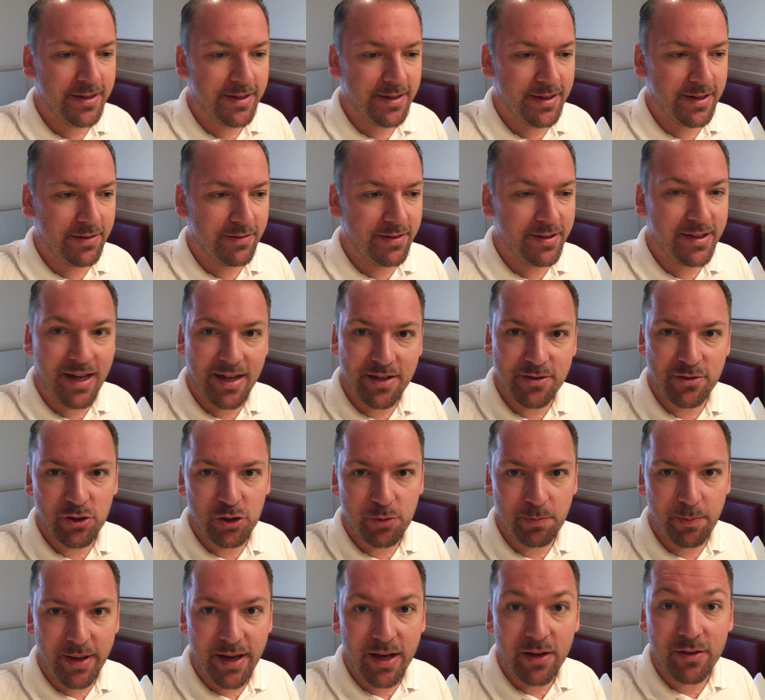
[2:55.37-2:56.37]
Aber dazu
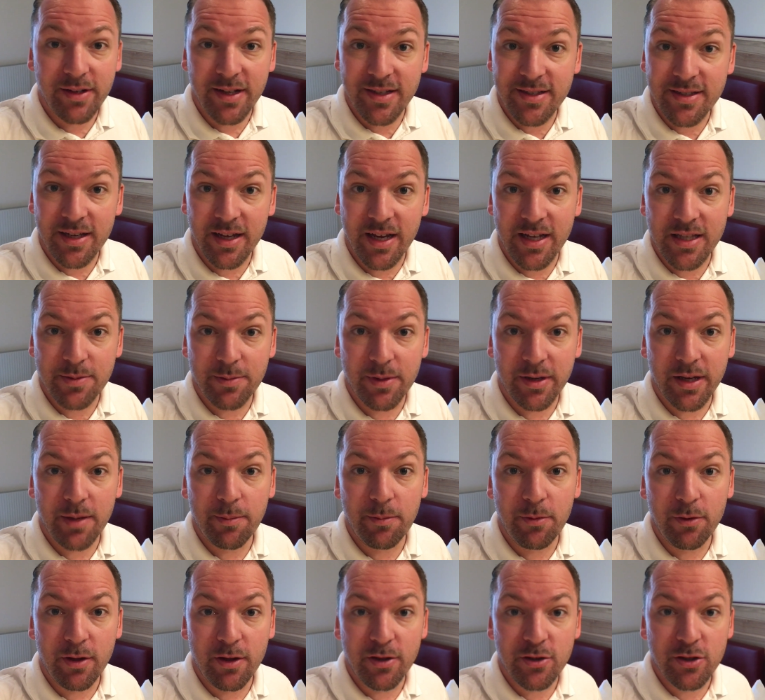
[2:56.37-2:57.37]
mehr. Und jetzt geht es mal
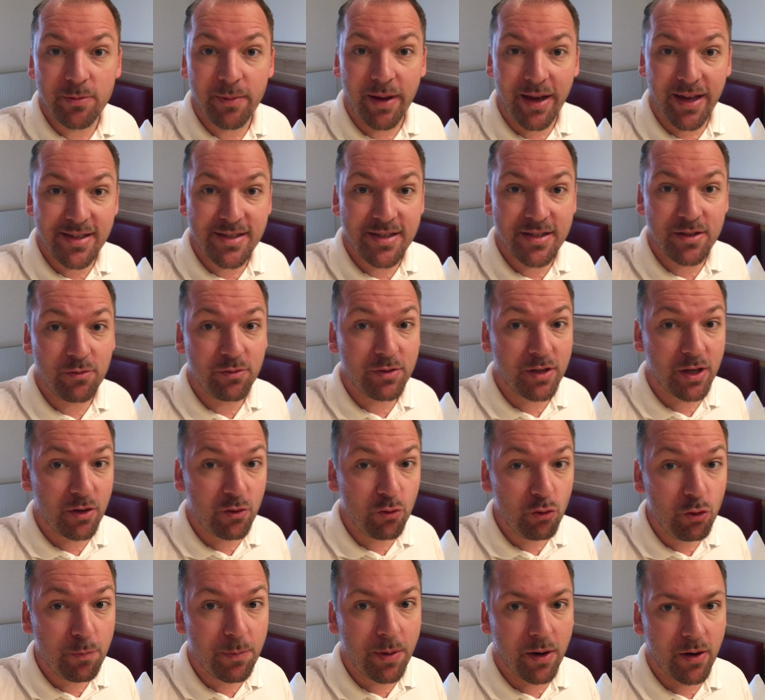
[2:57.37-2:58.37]
gemütlich zum Essen und der
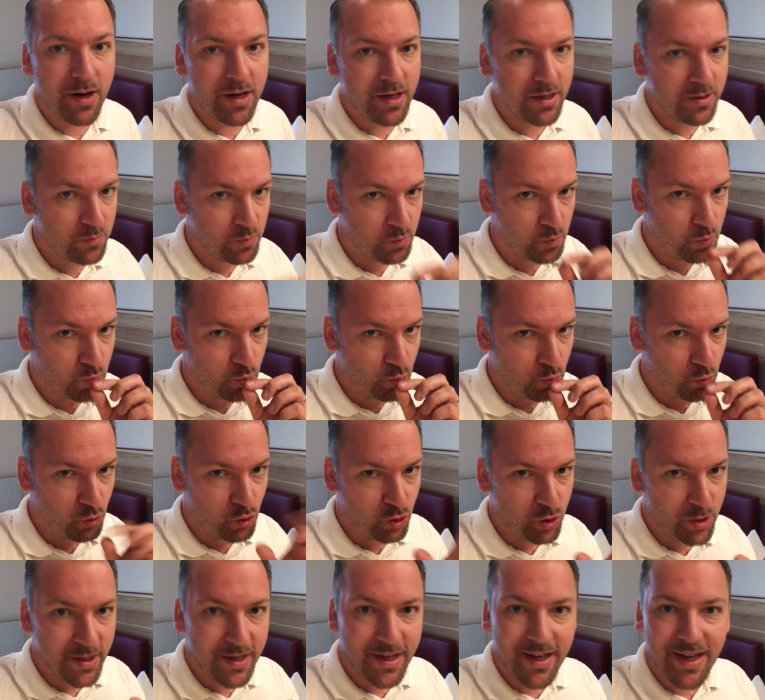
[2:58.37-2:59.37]
Clubbauer
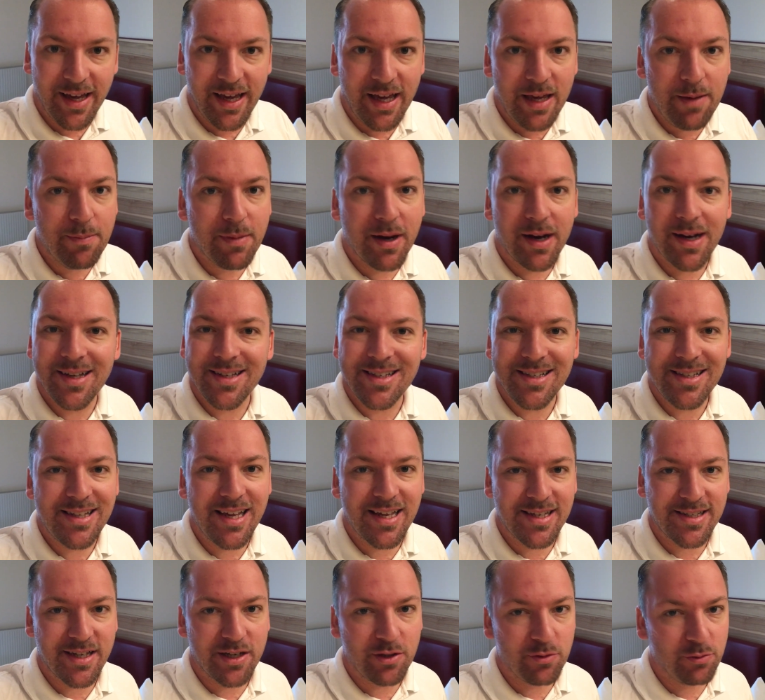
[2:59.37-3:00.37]
immer
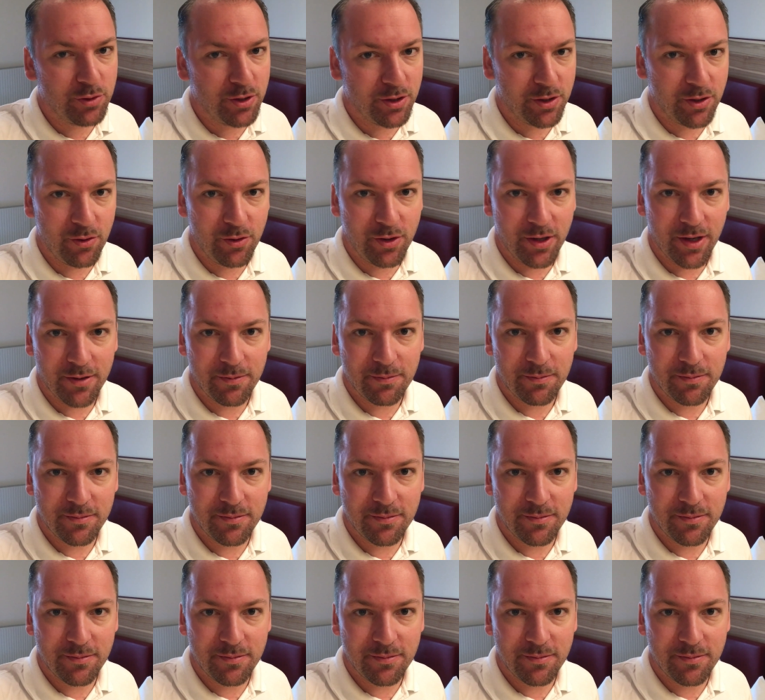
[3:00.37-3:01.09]
sehr, sehr gute Küche.